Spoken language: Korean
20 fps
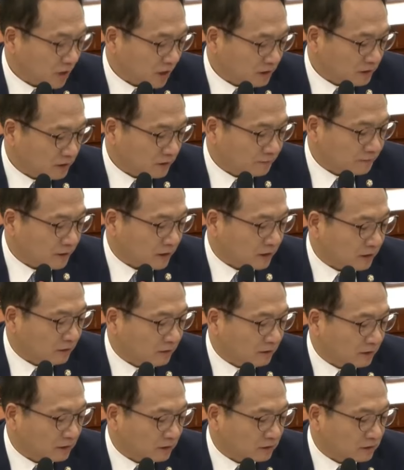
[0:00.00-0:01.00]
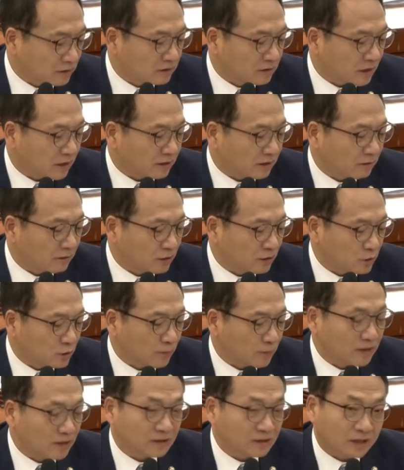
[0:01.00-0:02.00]
방첩사령관, 특전사령관,
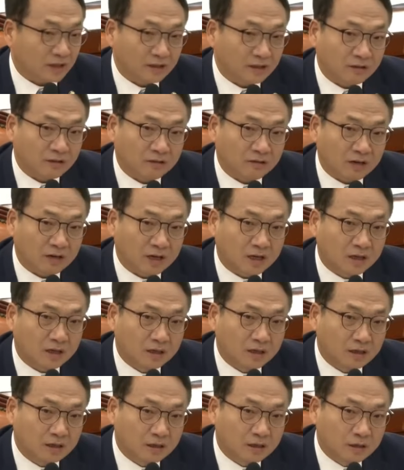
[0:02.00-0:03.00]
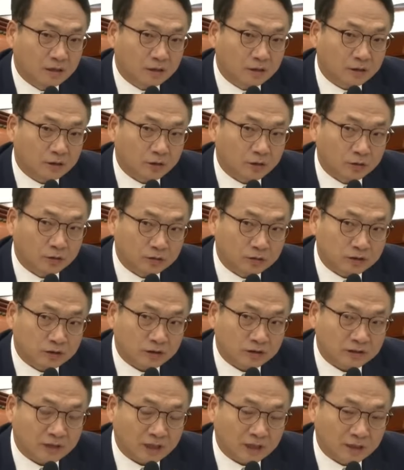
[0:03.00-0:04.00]
수방사령관과
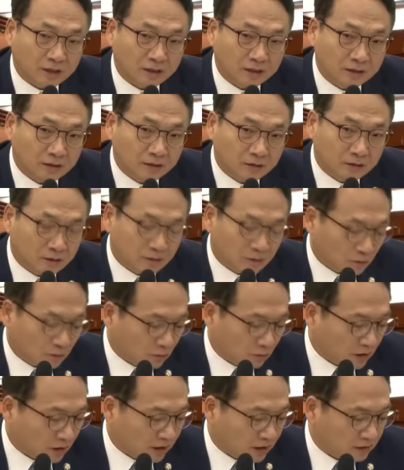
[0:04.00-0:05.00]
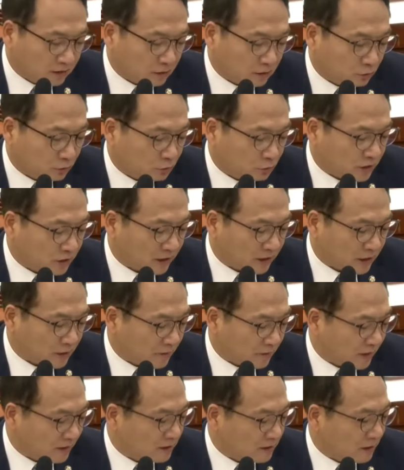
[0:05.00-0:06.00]
경호처장 공간에서
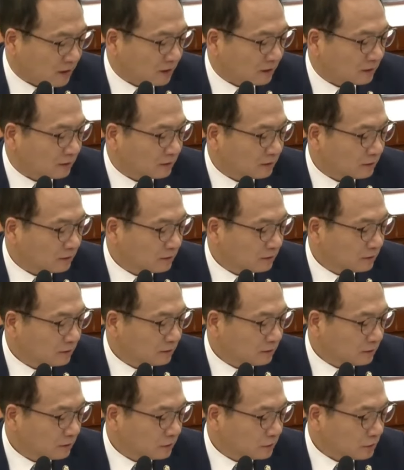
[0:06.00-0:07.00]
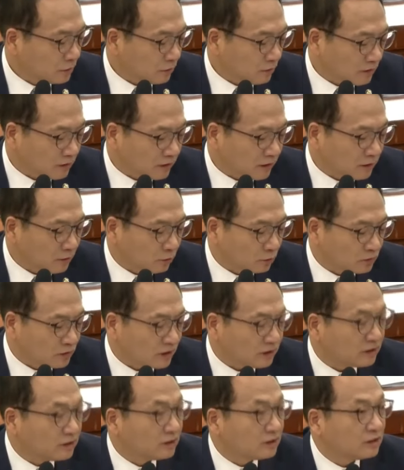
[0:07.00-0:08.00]
수차례 만찬, 청와대
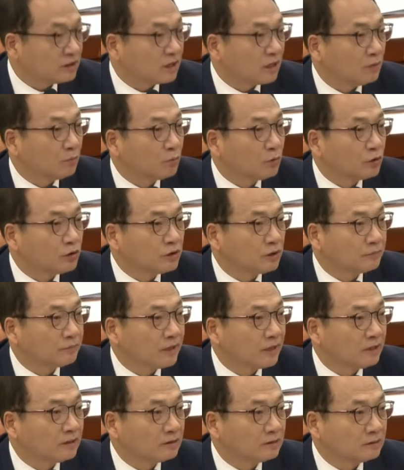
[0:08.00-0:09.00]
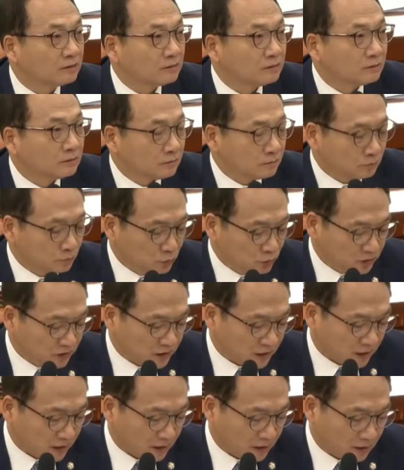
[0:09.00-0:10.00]
용산 이전 시 안보 위협 대응
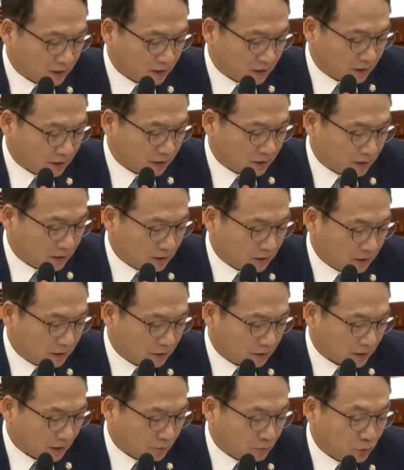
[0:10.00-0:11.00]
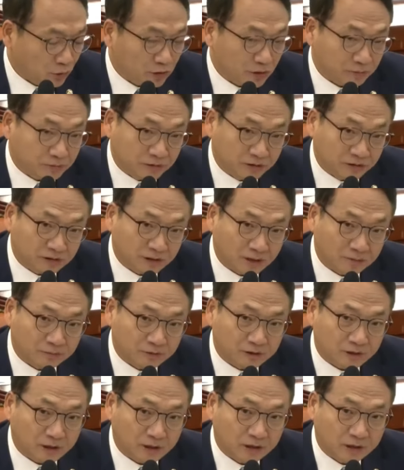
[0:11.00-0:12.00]
문제, 안보 위협 증대
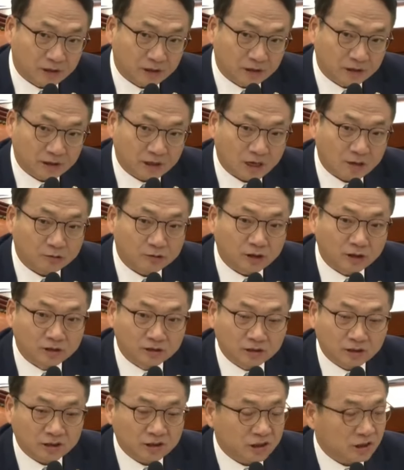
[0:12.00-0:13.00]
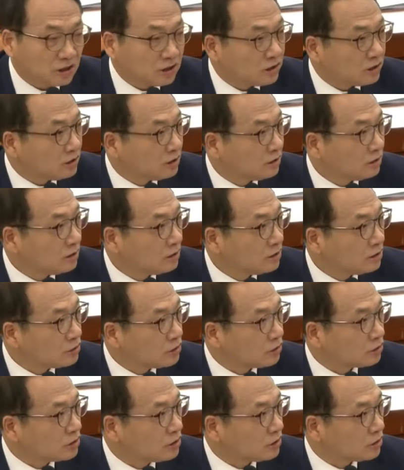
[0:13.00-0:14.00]
문제. 이 가운데 어느 것이
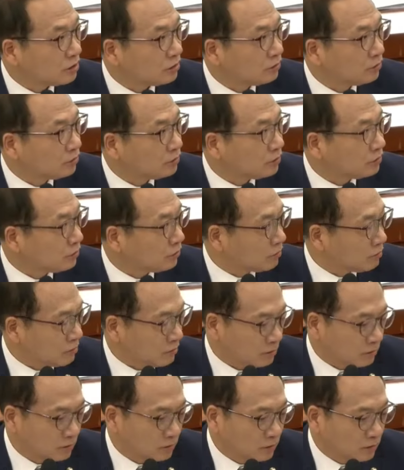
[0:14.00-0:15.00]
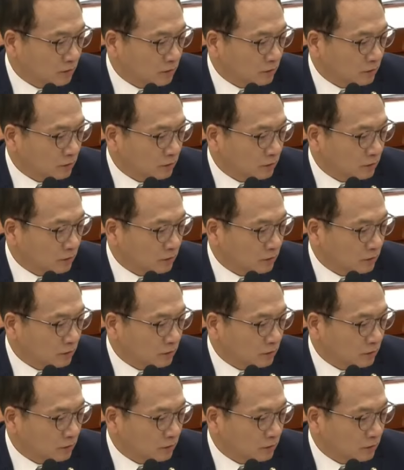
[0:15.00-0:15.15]
정치 선동이고